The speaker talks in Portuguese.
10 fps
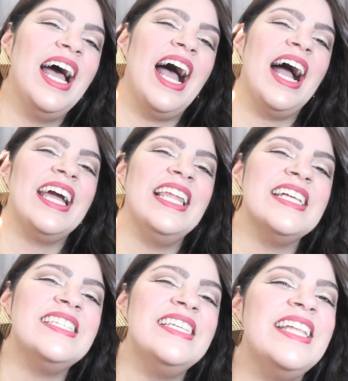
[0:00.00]

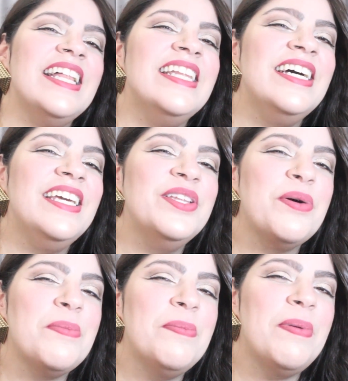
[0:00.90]
Aquela cidadã que
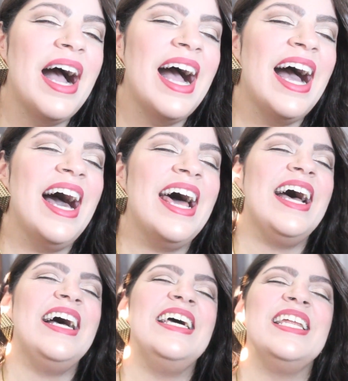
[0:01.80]
não
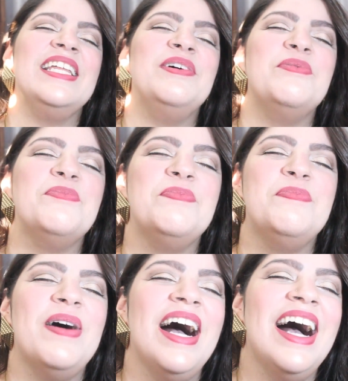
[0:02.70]
para, ela não
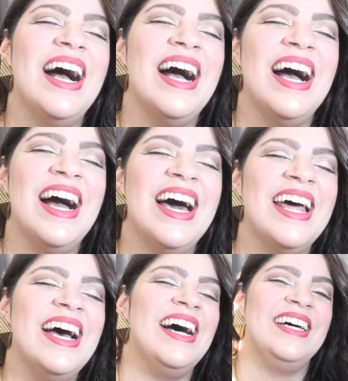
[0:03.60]

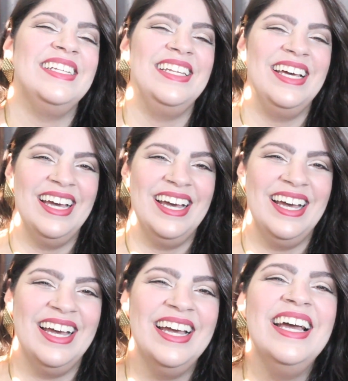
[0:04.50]
para,
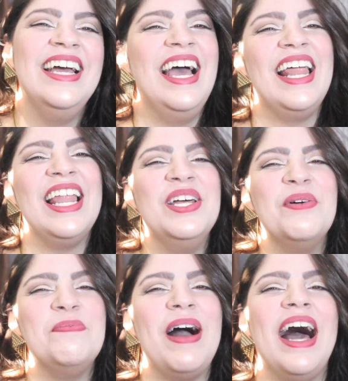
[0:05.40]
né? Ela
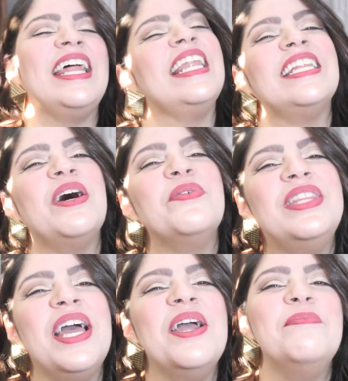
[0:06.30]
não para, ela tá o
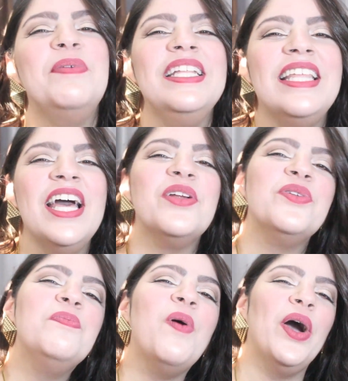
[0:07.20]
tempo inteiro
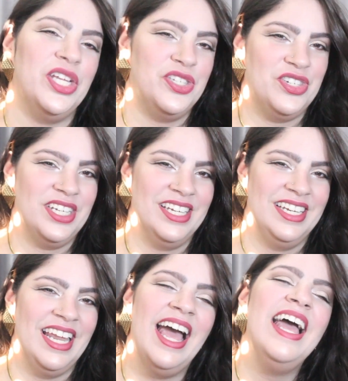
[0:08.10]
no point,
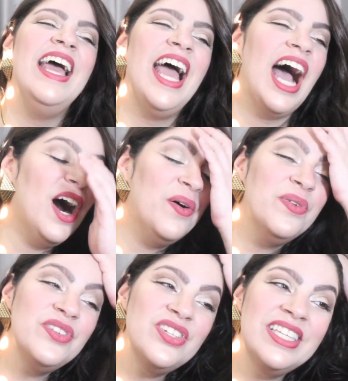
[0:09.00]
né?
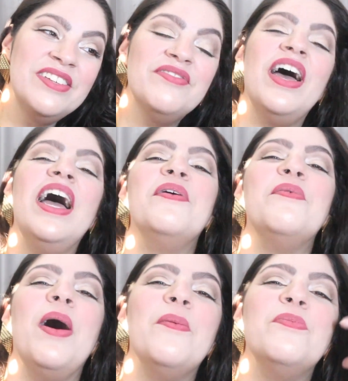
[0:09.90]
Aonde tiver
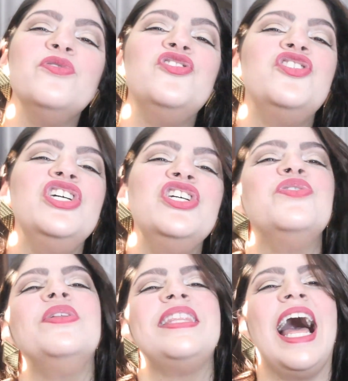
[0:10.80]
um, um
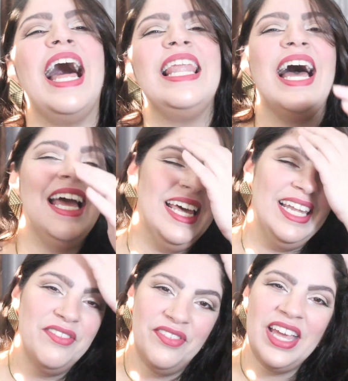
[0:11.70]
bochicho, tá lá
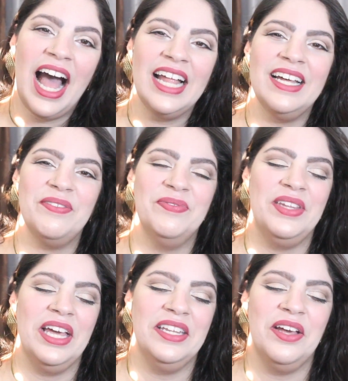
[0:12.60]
ela enfiada
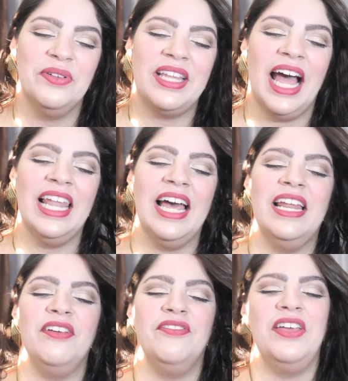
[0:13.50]
entendeu? Tá lá
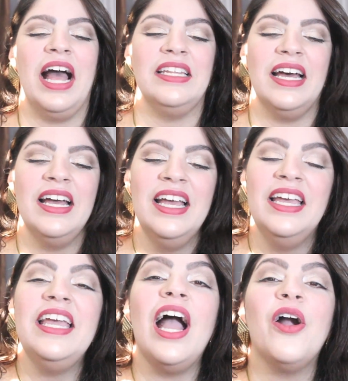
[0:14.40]
ela enfiada.
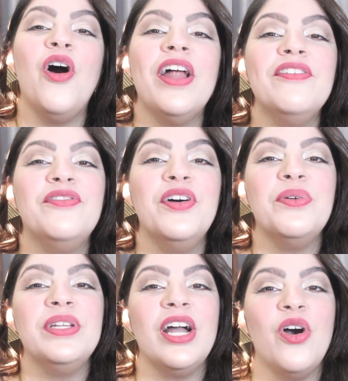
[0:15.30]
E agora foi
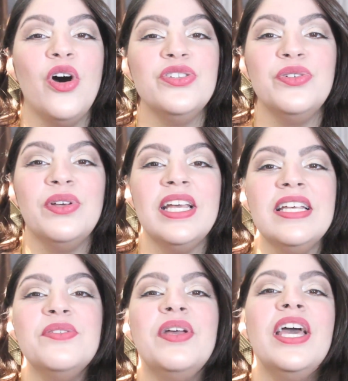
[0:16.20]
com o negócio do
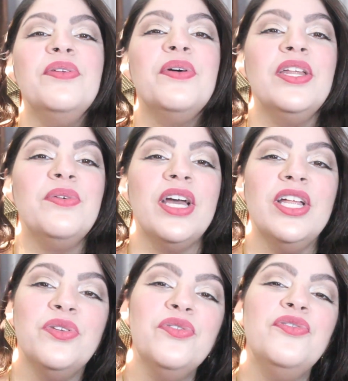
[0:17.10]
que, do que, do que, do
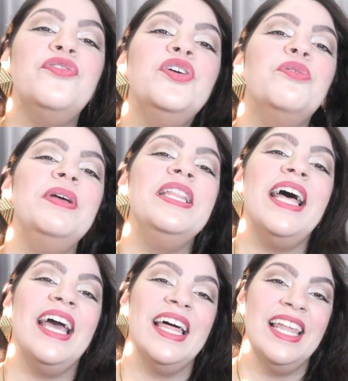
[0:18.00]
que, do filme
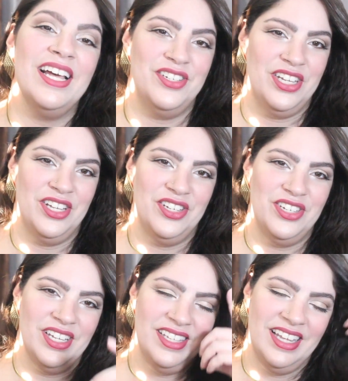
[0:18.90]
dela,
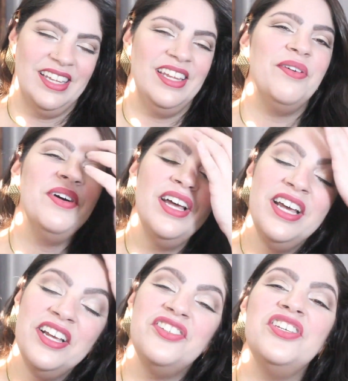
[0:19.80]
gente, entendeu?
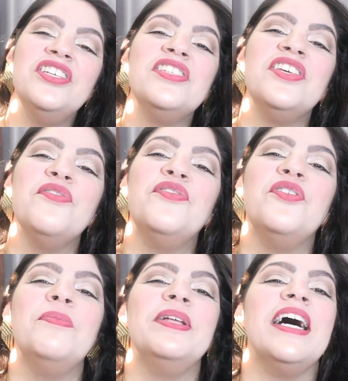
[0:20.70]
Diz que o
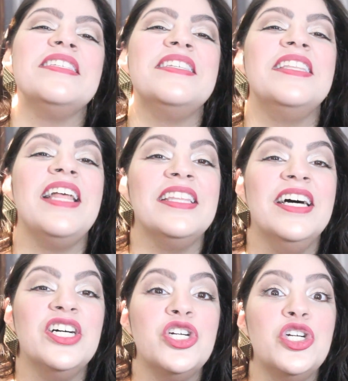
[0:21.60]
filme da
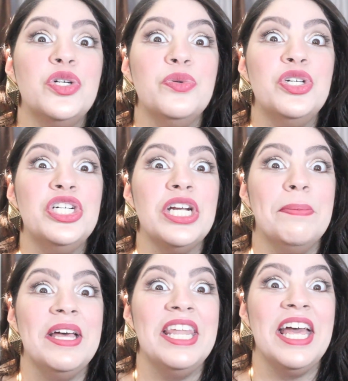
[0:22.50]
cidadã Xuxa
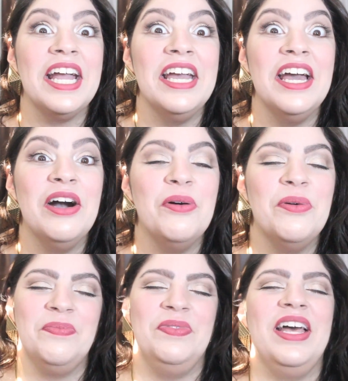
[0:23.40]

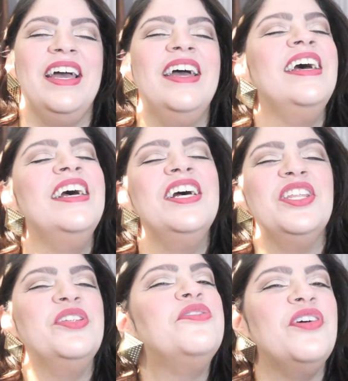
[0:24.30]
Meneghel, né?
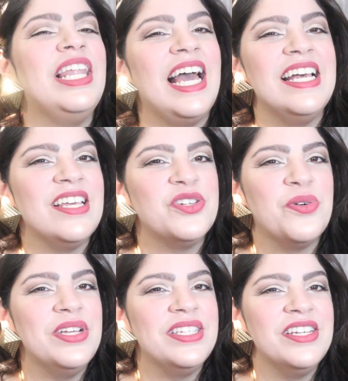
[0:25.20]
Não foi lá essas
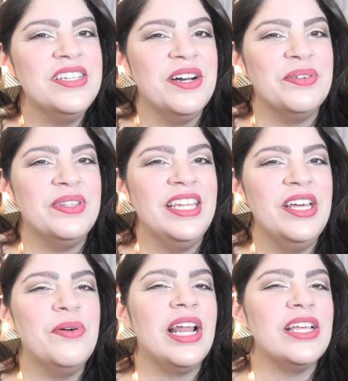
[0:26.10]
coisas não,
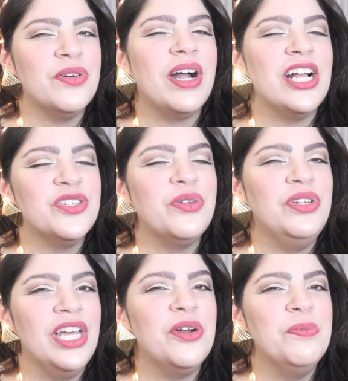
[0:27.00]
entendeu? Ela só gastou
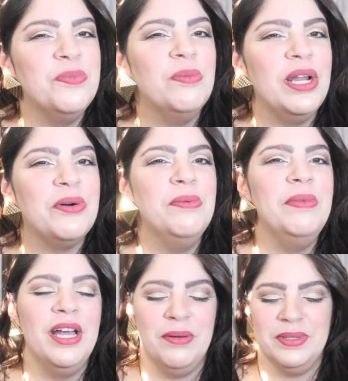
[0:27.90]
dinheiro público
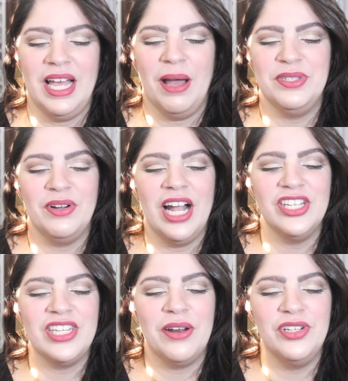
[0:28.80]
mesmo, sabe? Só
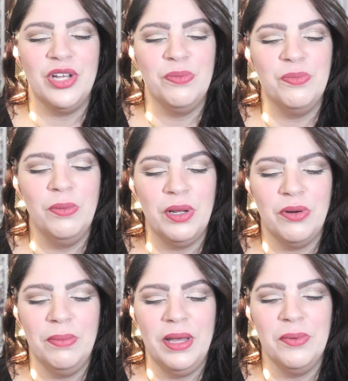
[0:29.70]
gastaram dinheiro
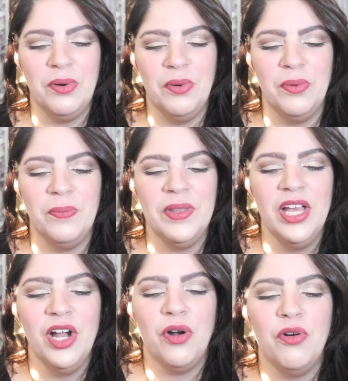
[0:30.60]
público mesmo com,
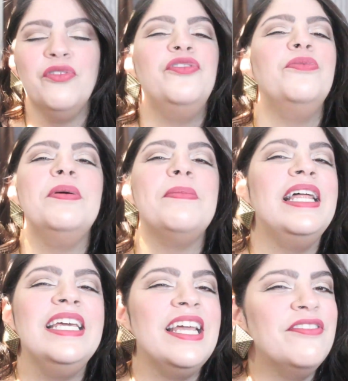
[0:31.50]
com o filme,
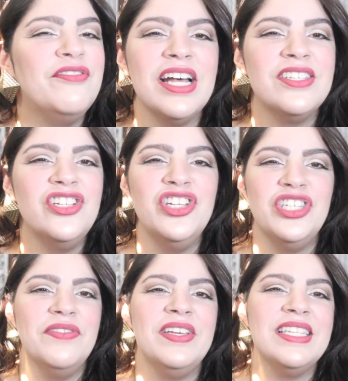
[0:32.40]
mas ninguém foi assistir.
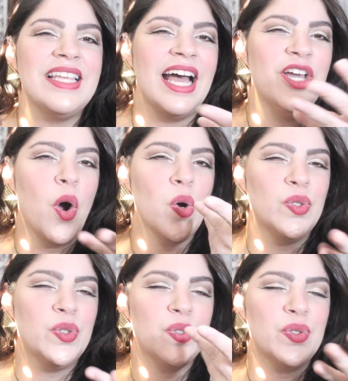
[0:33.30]
Teve que sair, ó,
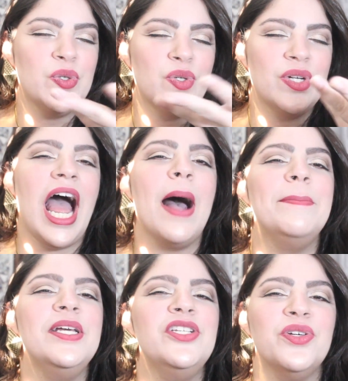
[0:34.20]

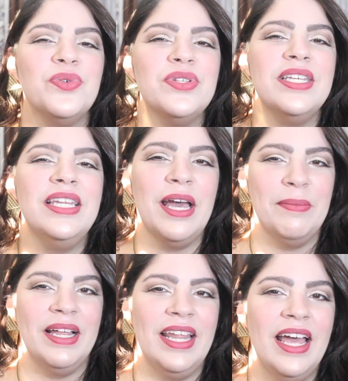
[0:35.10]
rapidinho do
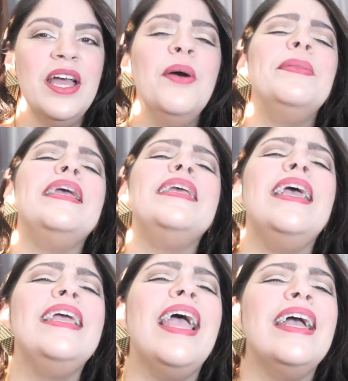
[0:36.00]
cinema, né? Porque
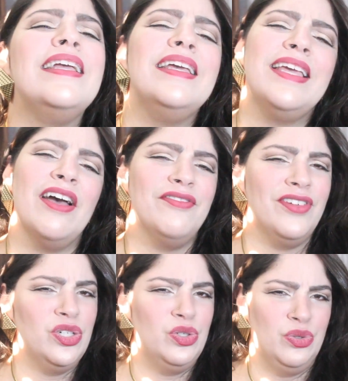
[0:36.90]
quem é que quer
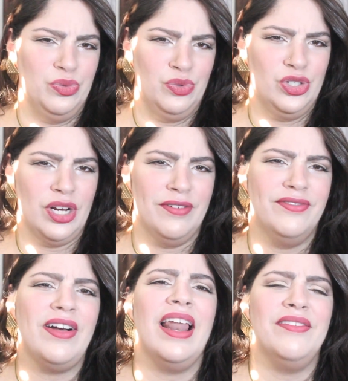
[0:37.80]
ver Xuxa?
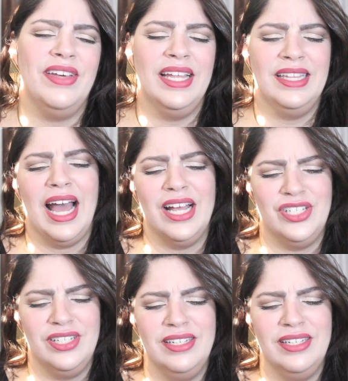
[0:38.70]
Fala a verdade.